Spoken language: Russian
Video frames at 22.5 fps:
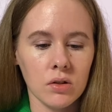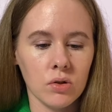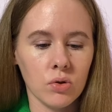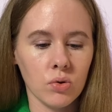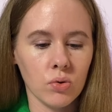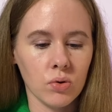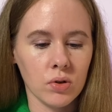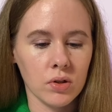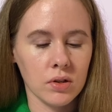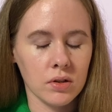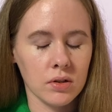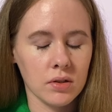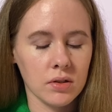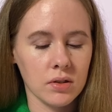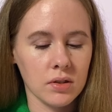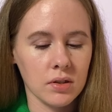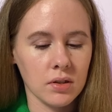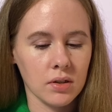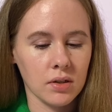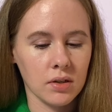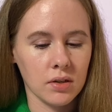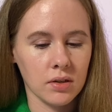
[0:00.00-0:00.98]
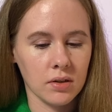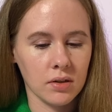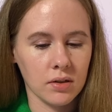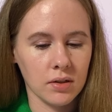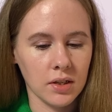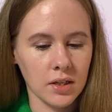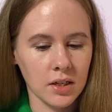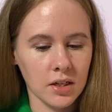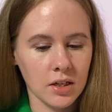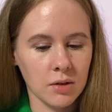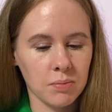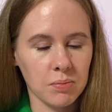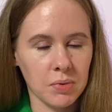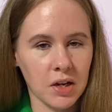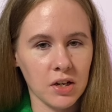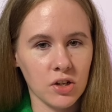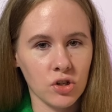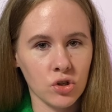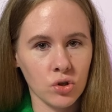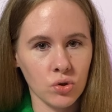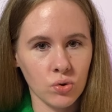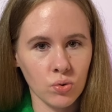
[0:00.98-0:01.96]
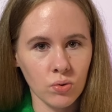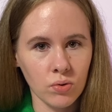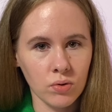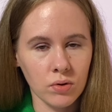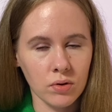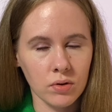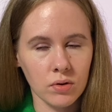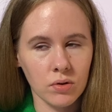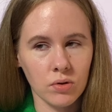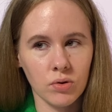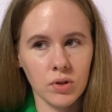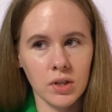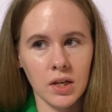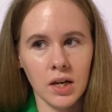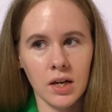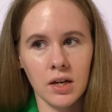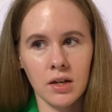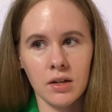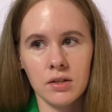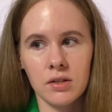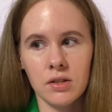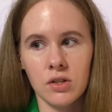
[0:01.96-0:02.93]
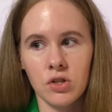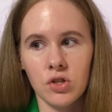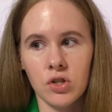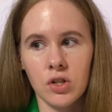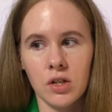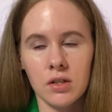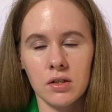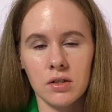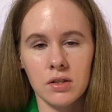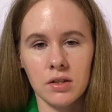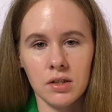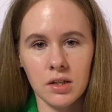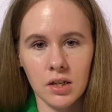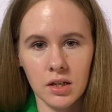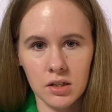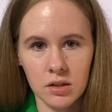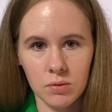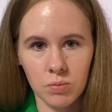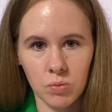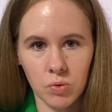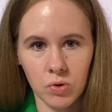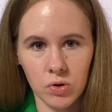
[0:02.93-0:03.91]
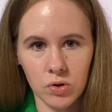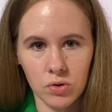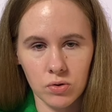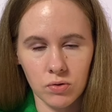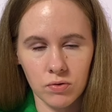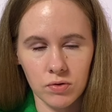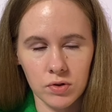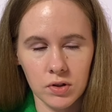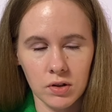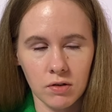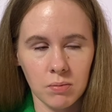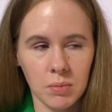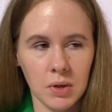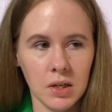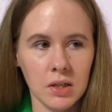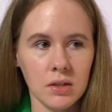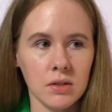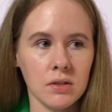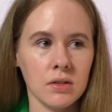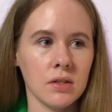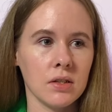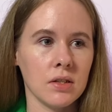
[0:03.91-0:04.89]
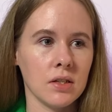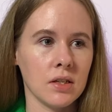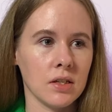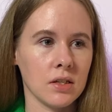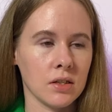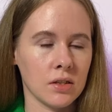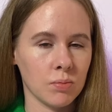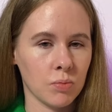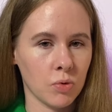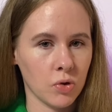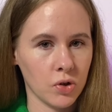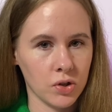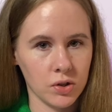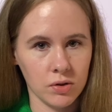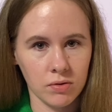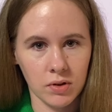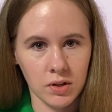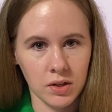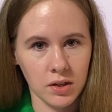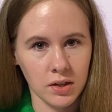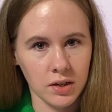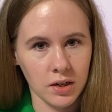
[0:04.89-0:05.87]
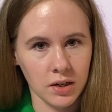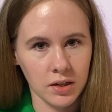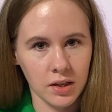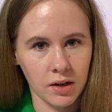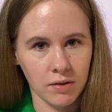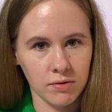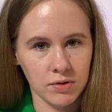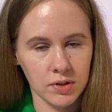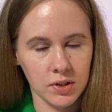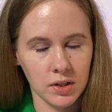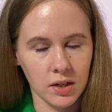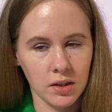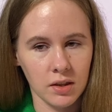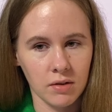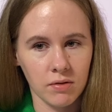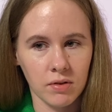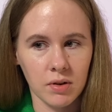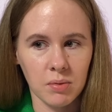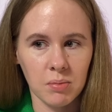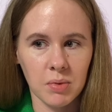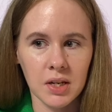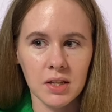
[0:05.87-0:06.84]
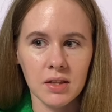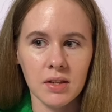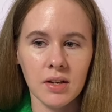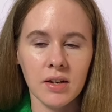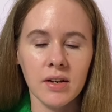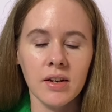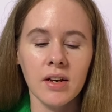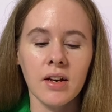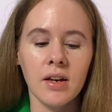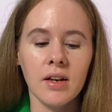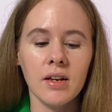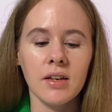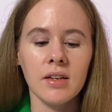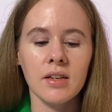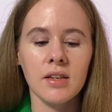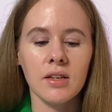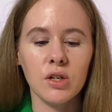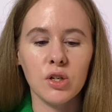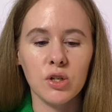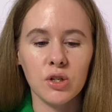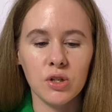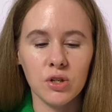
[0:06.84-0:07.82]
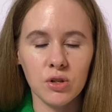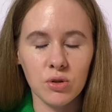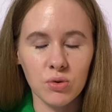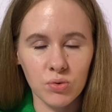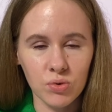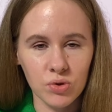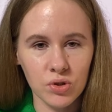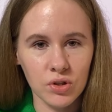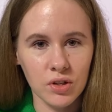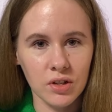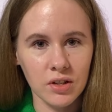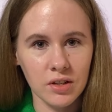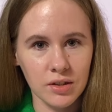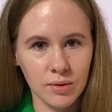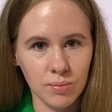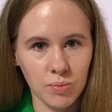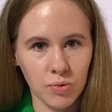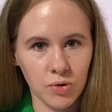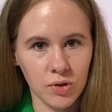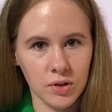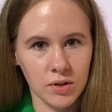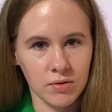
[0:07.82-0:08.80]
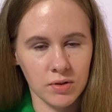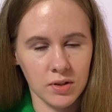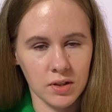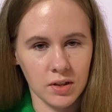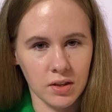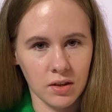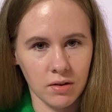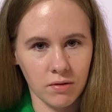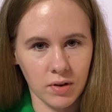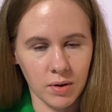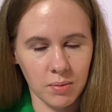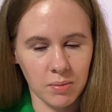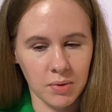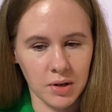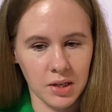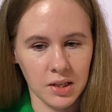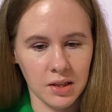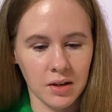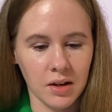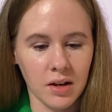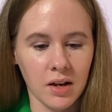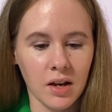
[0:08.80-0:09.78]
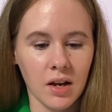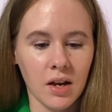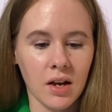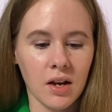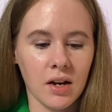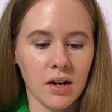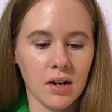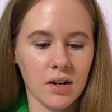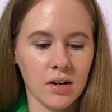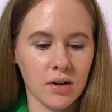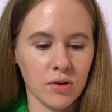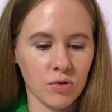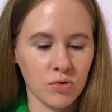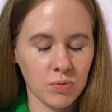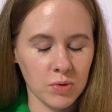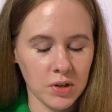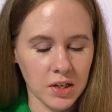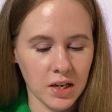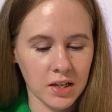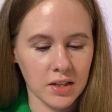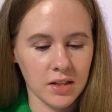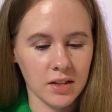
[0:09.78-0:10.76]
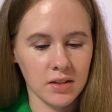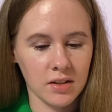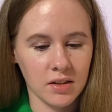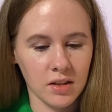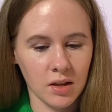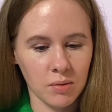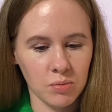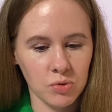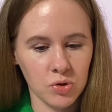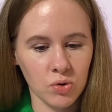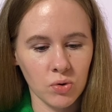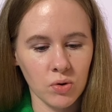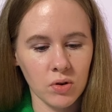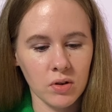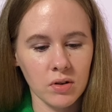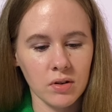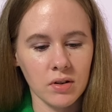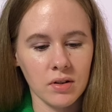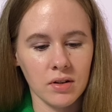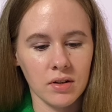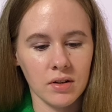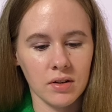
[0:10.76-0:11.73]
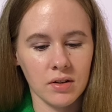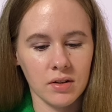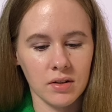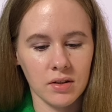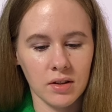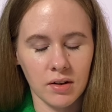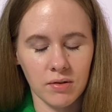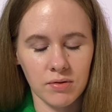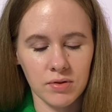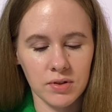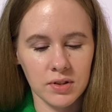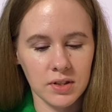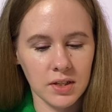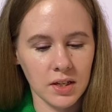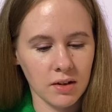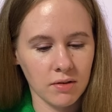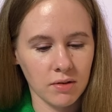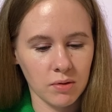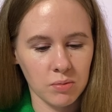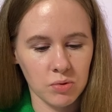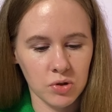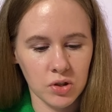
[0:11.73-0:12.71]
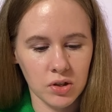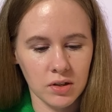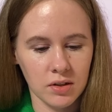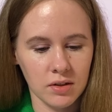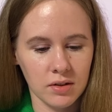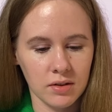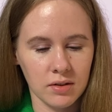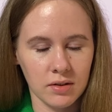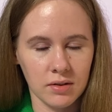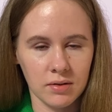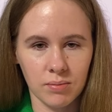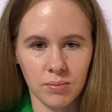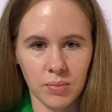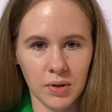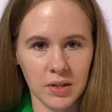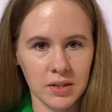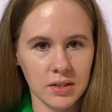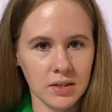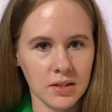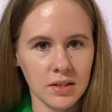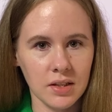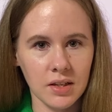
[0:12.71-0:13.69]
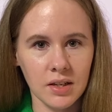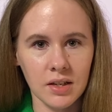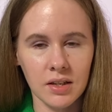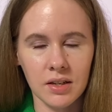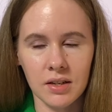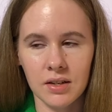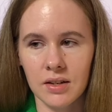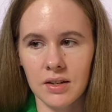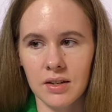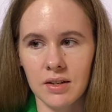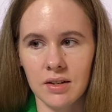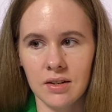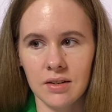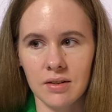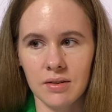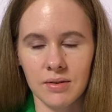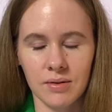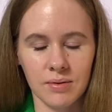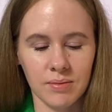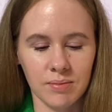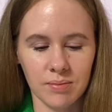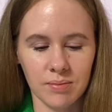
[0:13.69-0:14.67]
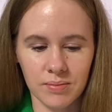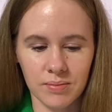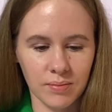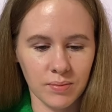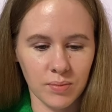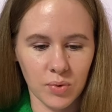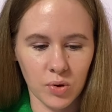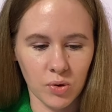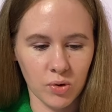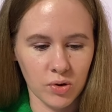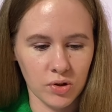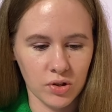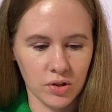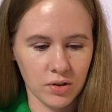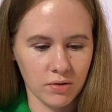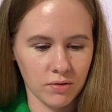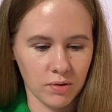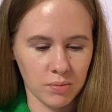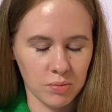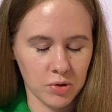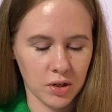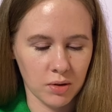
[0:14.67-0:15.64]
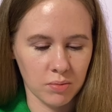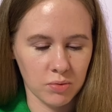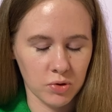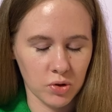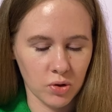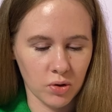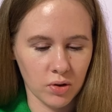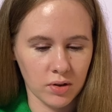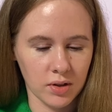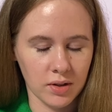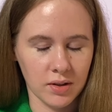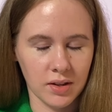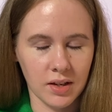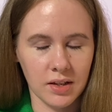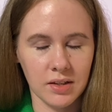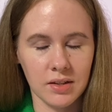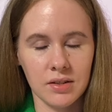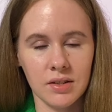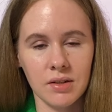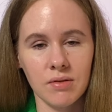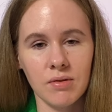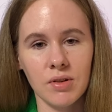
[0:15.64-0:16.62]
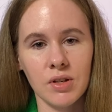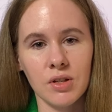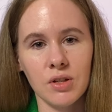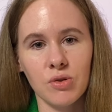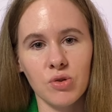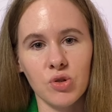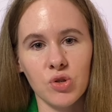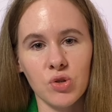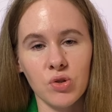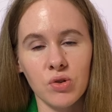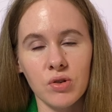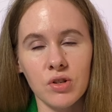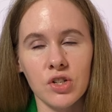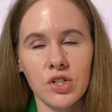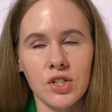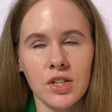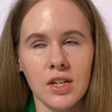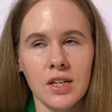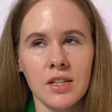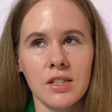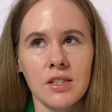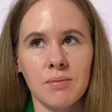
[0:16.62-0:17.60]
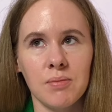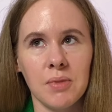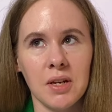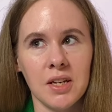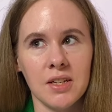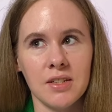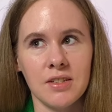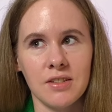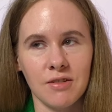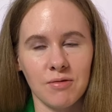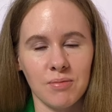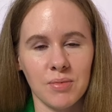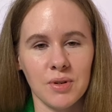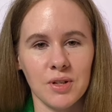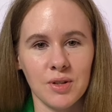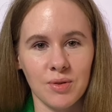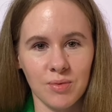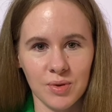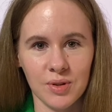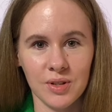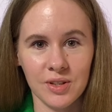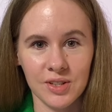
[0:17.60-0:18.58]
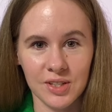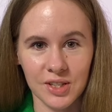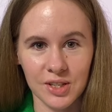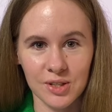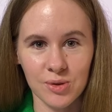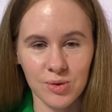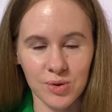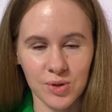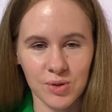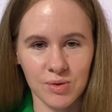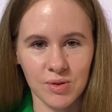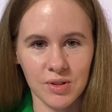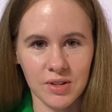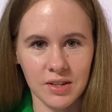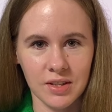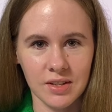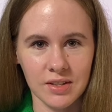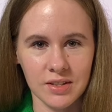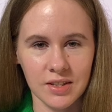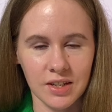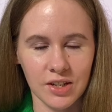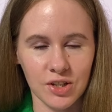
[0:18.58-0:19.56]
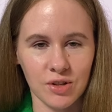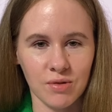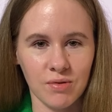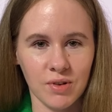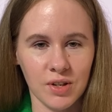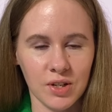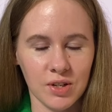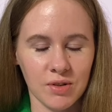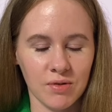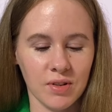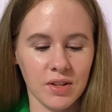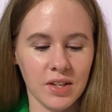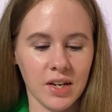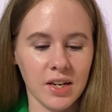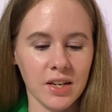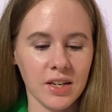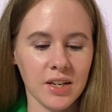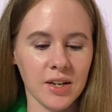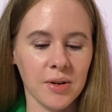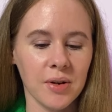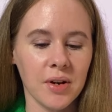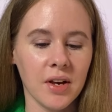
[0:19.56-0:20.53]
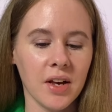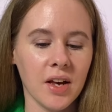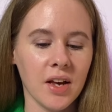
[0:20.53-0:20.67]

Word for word: То есть э, их 5 штук, но я их сейчас не использую все вместе, не использовала никогда все одновременно, и их не нужно использовать одновременно. А, у меня на этот обзор, э, на все вообще посты и прочие вообще обзоры на эти сыворотки ушло 6 месяцев, поэтому это заслуживает однозначно вашего лайка.